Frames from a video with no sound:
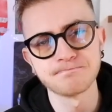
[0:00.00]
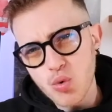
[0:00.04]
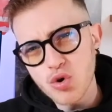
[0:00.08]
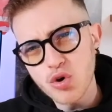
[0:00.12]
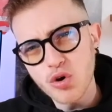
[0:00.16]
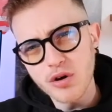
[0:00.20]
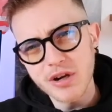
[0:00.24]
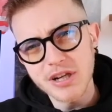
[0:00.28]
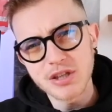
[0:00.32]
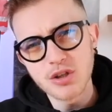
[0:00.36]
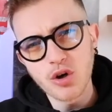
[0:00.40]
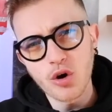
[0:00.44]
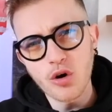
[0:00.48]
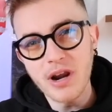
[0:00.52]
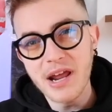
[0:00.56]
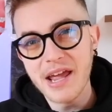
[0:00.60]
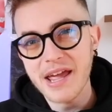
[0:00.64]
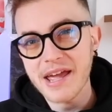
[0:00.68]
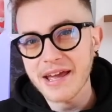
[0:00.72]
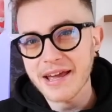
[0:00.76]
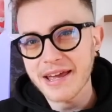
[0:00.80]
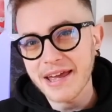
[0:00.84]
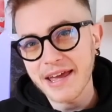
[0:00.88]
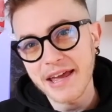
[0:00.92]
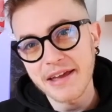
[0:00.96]
Un
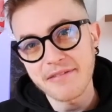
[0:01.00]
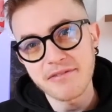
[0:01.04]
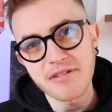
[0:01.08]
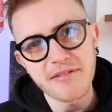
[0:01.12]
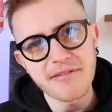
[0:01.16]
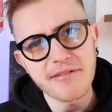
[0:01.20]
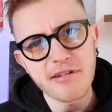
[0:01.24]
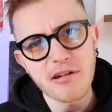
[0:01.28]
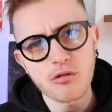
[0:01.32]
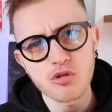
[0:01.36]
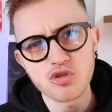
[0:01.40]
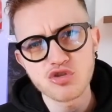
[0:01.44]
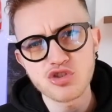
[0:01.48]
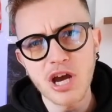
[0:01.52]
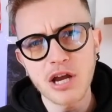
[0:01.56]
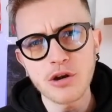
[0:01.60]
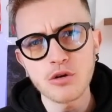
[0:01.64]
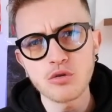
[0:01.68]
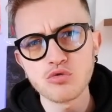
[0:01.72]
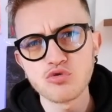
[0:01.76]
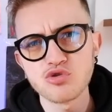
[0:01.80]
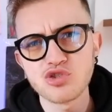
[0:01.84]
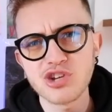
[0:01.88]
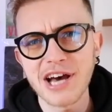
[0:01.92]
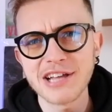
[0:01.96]
corridore che vi avevo già
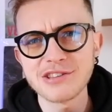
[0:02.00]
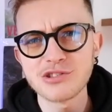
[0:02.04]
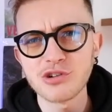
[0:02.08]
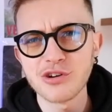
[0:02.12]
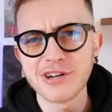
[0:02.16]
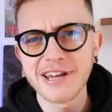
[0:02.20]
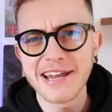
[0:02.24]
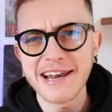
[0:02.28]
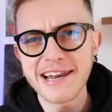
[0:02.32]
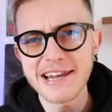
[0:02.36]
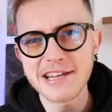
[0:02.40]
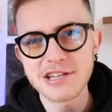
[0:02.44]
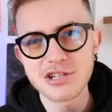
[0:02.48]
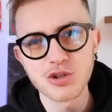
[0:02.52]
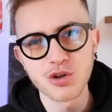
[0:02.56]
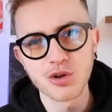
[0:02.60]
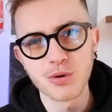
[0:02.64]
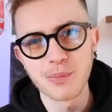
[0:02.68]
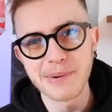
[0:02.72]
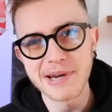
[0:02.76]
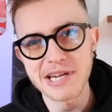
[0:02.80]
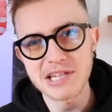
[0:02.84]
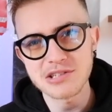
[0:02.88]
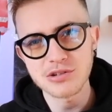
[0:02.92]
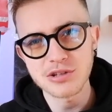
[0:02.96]
annunciato nelle
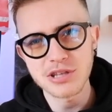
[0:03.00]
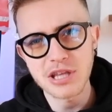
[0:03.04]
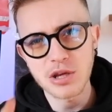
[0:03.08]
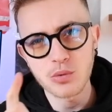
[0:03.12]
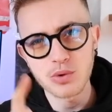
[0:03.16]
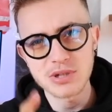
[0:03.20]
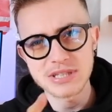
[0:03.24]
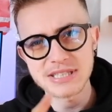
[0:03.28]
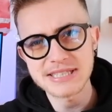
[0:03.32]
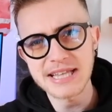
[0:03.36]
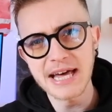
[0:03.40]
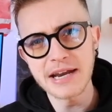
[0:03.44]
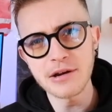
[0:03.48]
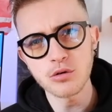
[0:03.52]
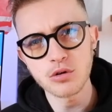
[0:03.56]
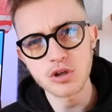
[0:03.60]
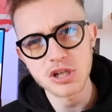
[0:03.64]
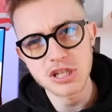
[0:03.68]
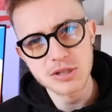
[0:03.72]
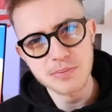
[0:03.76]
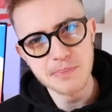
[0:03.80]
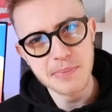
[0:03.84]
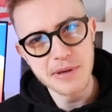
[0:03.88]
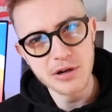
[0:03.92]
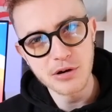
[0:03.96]
sorprese di quest'anno
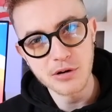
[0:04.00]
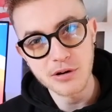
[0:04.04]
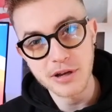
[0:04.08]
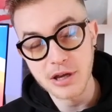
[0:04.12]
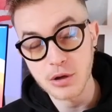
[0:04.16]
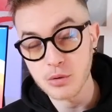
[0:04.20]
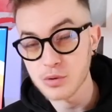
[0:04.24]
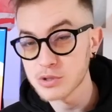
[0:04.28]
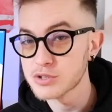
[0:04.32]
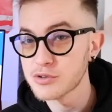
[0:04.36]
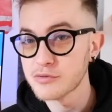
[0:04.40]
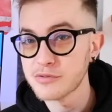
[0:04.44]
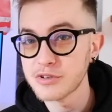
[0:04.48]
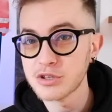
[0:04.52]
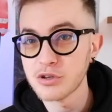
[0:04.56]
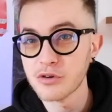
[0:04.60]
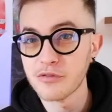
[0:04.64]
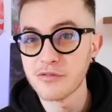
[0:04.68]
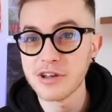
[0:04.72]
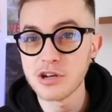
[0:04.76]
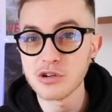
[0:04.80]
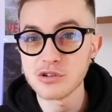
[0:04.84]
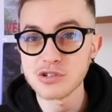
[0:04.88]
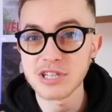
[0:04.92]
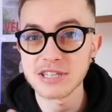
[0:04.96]
che spero che questo video
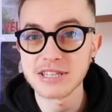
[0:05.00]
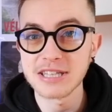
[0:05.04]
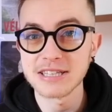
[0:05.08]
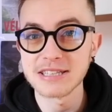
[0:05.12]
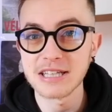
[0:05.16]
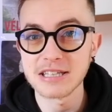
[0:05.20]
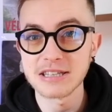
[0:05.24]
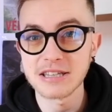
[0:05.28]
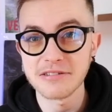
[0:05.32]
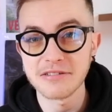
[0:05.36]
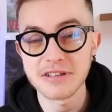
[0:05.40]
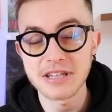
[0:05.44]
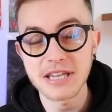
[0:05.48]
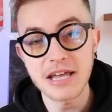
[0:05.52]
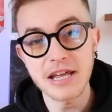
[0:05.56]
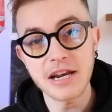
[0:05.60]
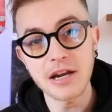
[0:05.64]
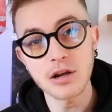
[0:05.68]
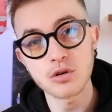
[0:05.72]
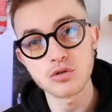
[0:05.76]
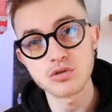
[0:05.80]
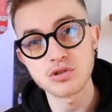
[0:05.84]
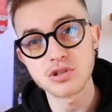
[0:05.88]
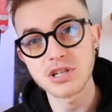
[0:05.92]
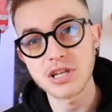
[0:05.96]
ve lo siete andati a
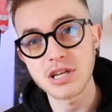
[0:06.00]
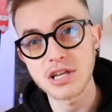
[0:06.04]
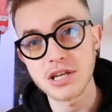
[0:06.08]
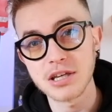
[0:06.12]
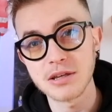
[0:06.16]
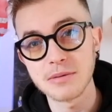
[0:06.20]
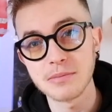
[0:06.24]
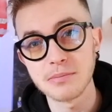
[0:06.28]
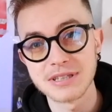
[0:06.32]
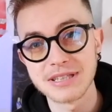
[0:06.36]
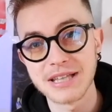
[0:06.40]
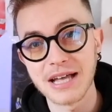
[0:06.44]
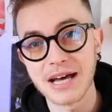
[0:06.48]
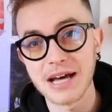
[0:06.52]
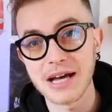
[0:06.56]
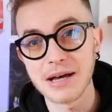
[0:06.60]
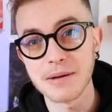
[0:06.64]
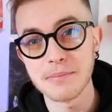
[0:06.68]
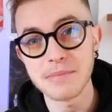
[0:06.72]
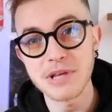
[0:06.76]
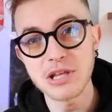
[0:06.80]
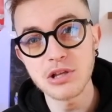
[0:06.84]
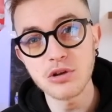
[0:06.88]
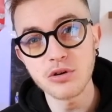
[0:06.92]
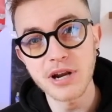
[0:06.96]
vedere così
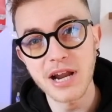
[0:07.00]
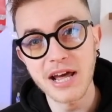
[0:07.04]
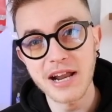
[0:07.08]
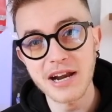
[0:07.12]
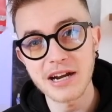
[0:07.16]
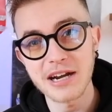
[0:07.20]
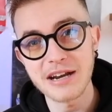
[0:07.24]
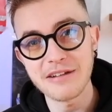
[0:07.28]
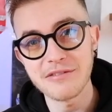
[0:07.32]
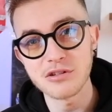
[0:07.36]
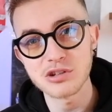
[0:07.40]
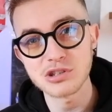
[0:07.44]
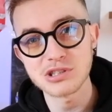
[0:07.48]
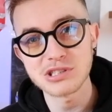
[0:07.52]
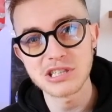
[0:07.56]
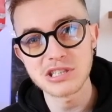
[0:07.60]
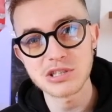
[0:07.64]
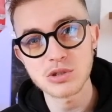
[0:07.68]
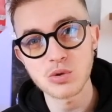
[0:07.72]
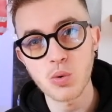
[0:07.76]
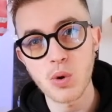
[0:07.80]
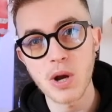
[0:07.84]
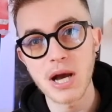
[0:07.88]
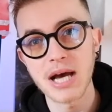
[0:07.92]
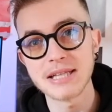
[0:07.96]
da migliorare le vostre
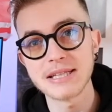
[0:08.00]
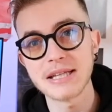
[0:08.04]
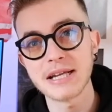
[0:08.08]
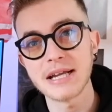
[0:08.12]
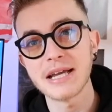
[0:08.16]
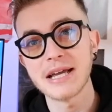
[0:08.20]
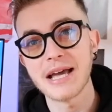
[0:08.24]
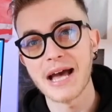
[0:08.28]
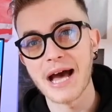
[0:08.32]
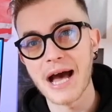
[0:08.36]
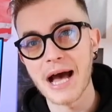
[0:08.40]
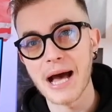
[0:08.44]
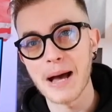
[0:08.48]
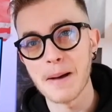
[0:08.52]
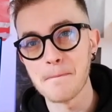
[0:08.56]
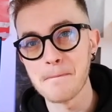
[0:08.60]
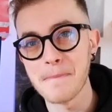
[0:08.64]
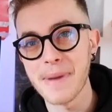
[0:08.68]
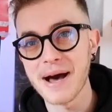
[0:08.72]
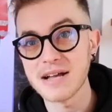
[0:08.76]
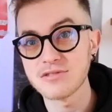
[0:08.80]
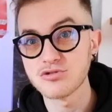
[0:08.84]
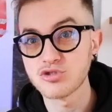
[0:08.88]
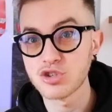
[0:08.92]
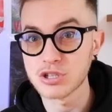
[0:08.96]
squadre a
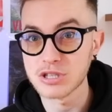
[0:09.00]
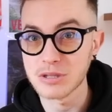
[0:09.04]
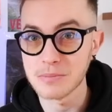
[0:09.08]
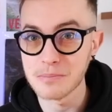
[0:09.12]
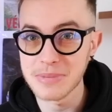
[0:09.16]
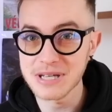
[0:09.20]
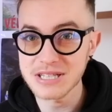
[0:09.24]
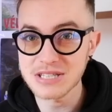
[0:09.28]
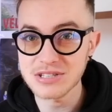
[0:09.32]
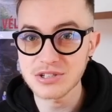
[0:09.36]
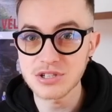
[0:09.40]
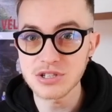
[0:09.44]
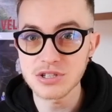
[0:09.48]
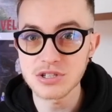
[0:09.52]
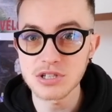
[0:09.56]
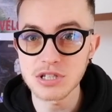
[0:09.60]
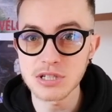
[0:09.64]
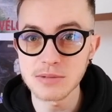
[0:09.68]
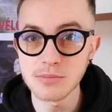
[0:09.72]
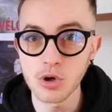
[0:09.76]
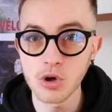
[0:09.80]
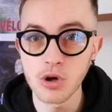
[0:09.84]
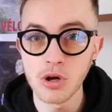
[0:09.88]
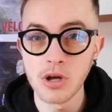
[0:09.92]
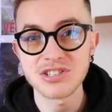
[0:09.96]
budget
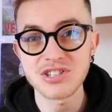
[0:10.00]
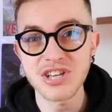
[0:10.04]
bassissimo.